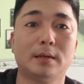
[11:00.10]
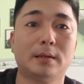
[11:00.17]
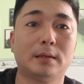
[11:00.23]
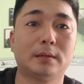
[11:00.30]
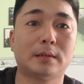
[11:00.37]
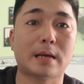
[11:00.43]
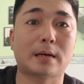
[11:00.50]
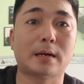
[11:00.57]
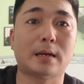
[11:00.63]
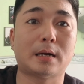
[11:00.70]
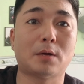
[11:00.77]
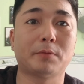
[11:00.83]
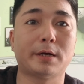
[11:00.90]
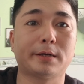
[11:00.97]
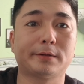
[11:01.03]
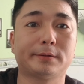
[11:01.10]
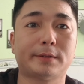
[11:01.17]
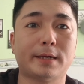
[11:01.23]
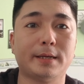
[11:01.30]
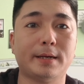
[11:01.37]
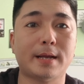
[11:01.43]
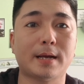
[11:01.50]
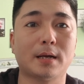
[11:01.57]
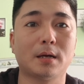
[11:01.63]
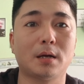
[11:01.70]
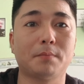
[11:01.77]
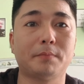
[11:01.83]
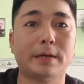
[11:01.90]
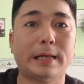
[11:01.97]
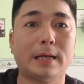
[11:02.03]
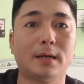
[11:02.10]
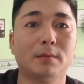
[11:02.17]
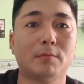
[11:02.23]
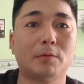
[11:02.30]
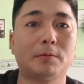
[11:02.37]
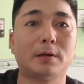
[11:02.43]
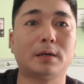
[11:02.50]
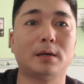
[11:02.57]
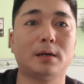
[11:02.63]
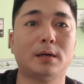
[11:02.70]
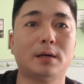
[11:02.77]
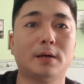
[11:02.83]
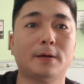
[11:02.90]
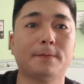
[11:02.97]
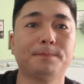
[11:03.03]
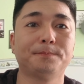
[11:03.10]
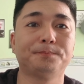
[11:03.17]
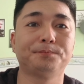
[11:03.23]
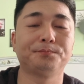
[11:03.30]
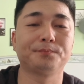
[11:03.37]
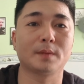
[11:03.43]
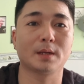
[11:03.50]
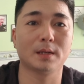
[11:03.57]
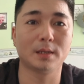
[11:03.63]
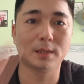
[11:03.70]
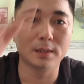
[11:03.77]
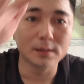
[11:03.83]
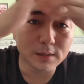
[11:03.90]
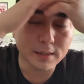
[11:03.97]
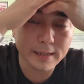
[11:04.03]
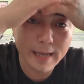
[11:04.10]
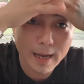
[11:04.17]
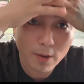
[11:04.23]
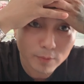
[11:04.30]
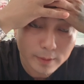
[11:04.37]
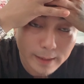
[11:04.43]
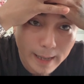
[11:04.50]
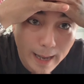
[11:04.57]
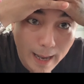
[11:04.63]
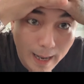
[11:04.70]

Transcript: thật là nóng nực tại vì đang cập điện một lần nữa xin chào và dạ. yeah.